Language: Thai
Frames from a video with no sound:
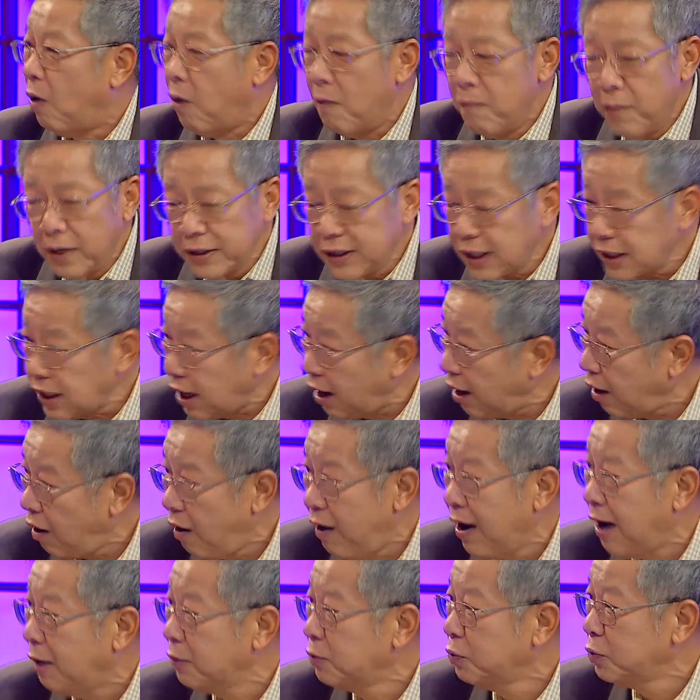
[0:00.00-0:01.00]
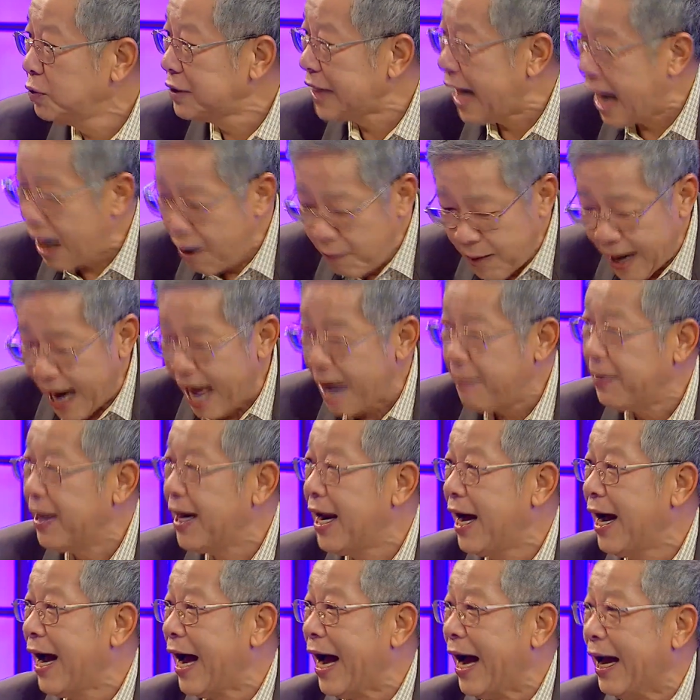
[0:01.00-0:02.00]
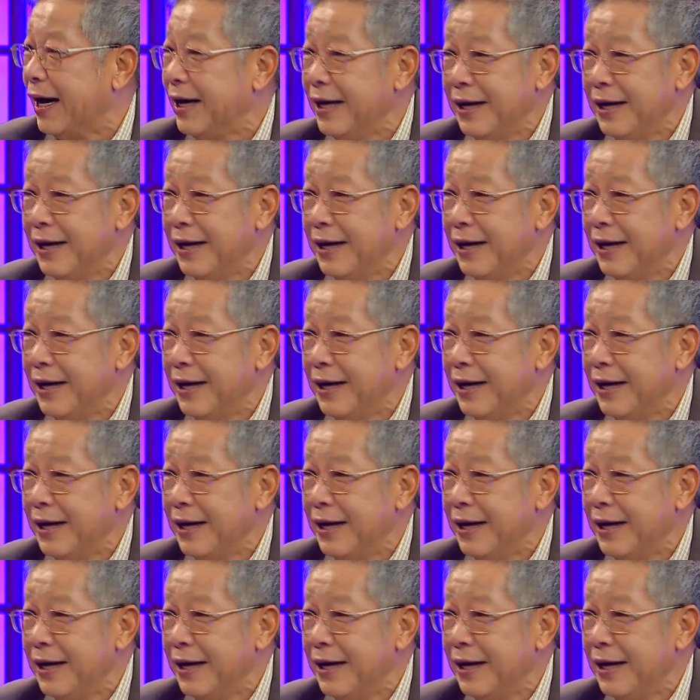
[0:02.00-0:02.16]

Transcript: ผมก็จะทะเลาะเขาทุกเช้าเวลามานั่ง